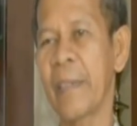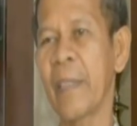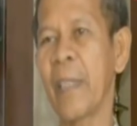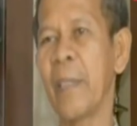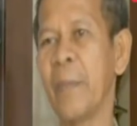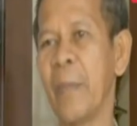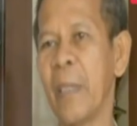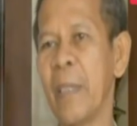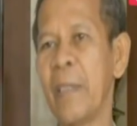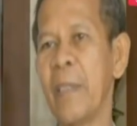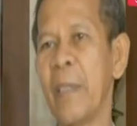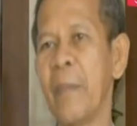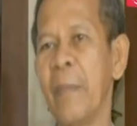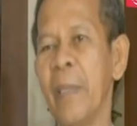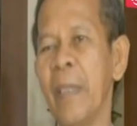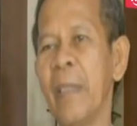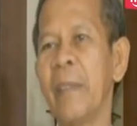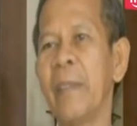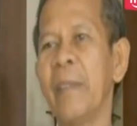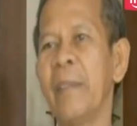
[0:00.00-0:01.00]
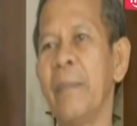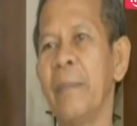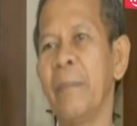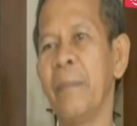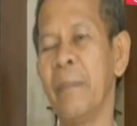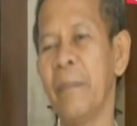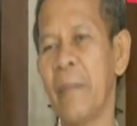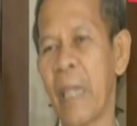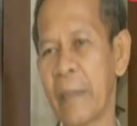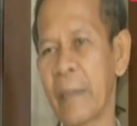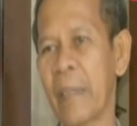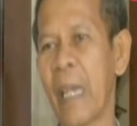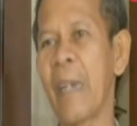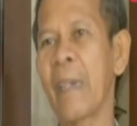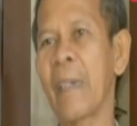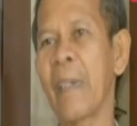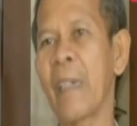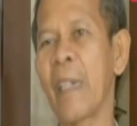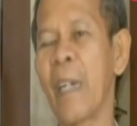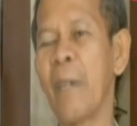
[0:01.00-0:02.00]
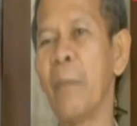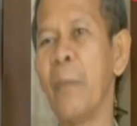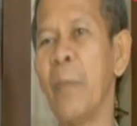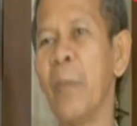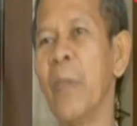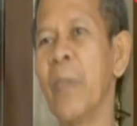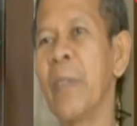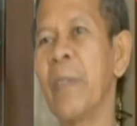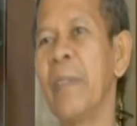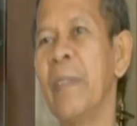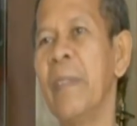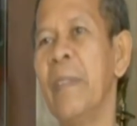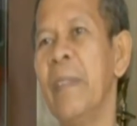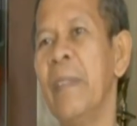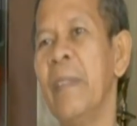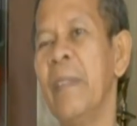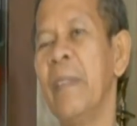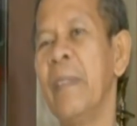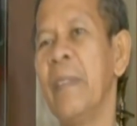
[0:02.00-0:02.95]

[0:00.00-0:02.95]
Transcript: Asset Management datang ke kampus,